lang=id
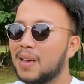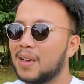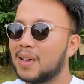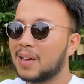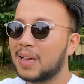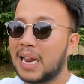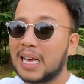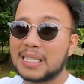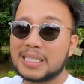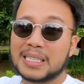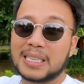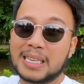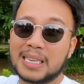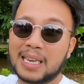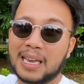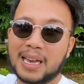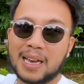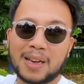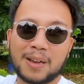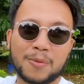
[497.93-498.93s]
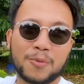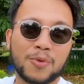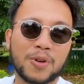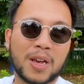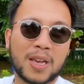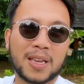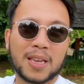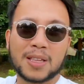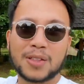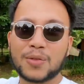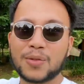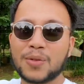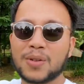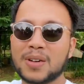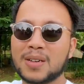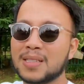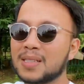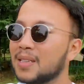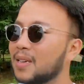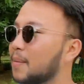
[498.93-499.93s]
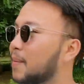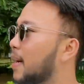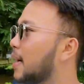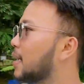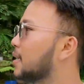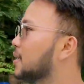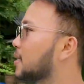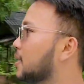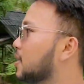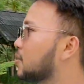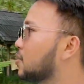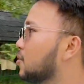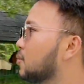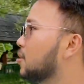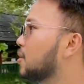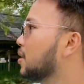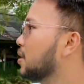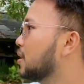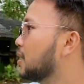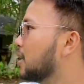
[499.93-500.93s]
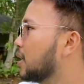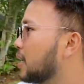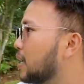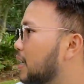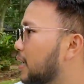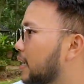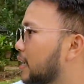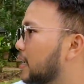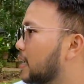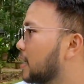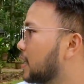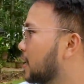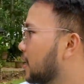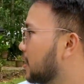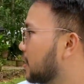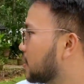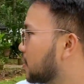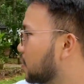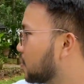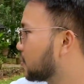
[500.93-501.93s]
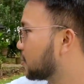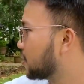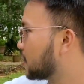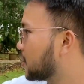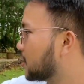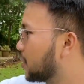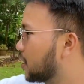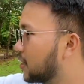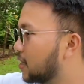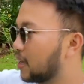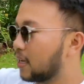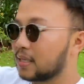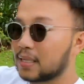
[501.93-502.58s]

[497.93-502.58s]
klasik ya, budayanya tuh kental banget gitu. Keren. Terus kita ke